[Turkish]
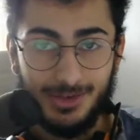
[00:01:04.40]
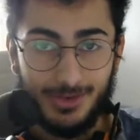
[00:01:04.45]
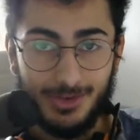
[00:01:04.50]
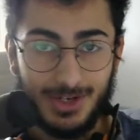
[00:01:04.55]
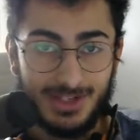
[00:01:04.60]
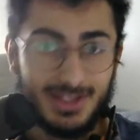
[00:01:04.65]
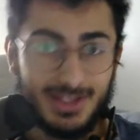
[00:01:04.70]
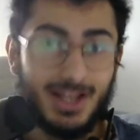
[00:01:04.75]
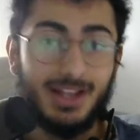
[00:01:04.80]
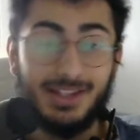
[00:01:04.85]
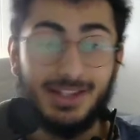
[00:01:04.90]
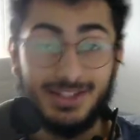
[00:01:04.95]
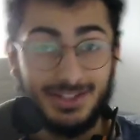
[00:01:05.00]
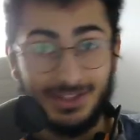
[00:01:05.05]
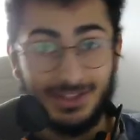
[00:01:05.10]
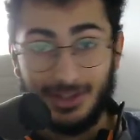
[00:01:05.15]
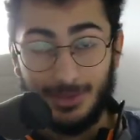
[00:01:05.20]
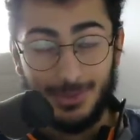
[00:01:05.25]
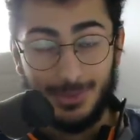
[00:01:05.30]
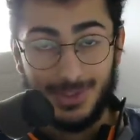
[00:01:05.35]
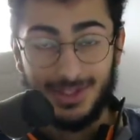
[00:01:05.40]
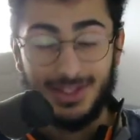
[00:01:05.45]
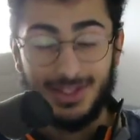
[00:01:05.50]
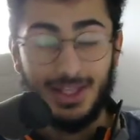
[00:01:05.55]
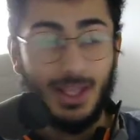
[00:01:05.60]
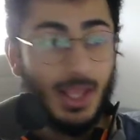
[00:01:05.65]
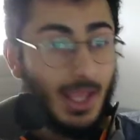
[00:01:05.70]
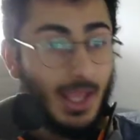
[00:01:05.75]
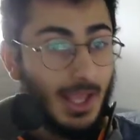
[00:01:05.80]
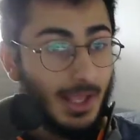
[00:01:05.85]
var. Sadece tabii ki de
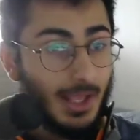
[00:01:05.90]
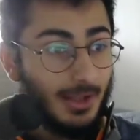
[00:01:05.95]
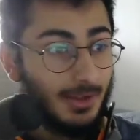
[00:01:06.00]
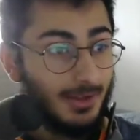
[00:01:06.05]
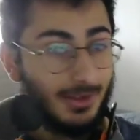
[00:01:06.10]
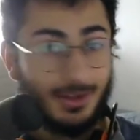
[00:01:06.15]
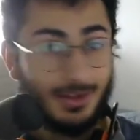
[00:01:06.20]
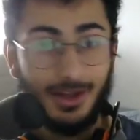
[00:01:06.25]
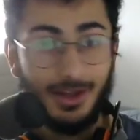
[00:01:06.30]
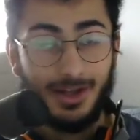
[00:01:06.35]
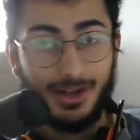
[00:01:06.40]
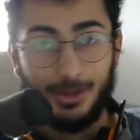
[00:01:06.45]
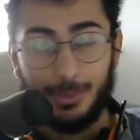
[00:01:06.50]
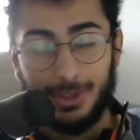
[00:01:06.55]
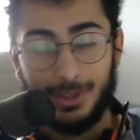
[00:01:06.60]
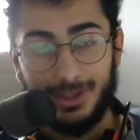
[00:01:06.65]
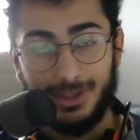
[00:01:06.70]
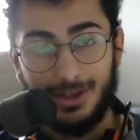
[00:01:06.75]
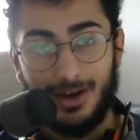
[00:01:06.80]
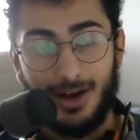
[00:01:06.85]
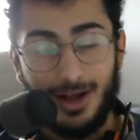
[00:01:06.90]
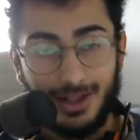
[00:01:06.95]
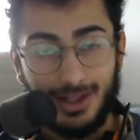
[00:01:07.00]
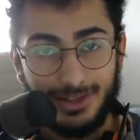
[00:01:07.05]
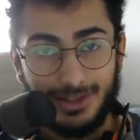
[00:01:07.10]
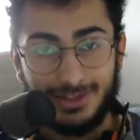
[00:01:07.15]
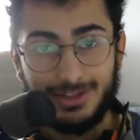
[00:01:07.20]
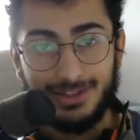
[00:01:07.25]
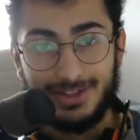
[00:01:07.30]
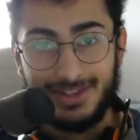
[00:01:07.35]
e, arabayı
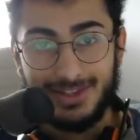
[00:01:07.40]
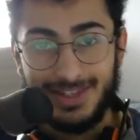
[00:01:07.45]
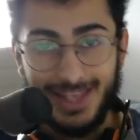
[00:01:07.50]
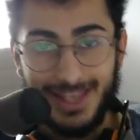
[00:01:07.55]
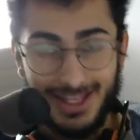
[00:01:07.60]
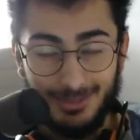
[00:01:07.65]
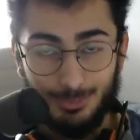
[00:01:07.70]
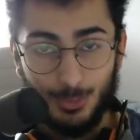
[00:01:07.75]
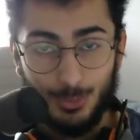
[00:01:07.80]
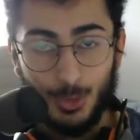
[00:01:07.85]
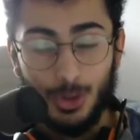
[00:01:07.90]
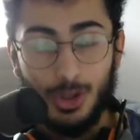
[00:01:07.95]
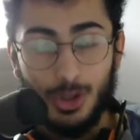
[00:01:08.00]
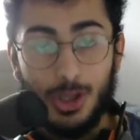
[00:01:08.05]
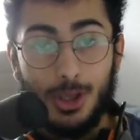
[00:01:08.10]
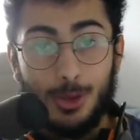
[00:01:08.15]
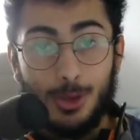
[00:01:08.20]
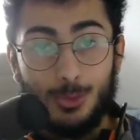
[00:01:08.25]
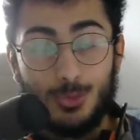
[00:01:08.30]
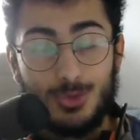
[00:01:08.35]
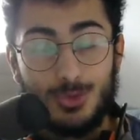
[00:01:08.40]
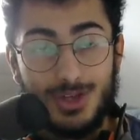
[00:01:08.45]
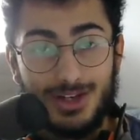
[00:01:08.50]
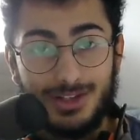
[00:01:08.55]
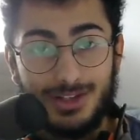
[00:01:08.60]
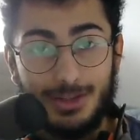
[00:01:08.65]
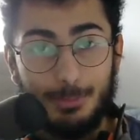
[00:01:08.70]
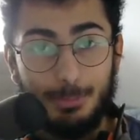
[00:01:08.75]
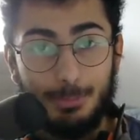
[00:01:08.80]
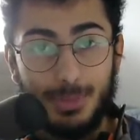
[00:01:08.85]
aldığınız yetmiyor.
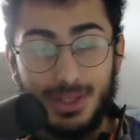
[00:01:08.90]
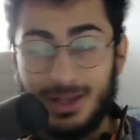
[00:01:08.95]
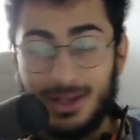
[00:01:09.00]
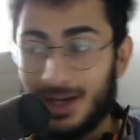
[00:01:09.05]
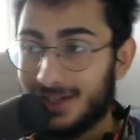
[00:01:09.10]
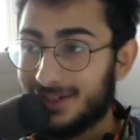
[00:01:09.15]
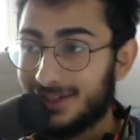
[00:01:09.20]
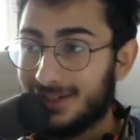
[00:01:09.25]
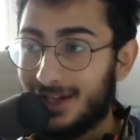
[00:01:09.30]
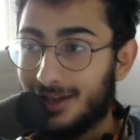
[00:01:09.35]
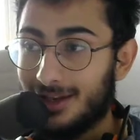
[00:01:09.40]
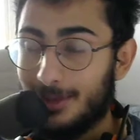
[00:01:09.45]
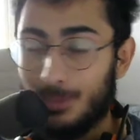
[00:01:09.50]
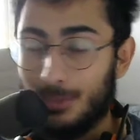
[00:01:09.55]
Üzerine birkaç tane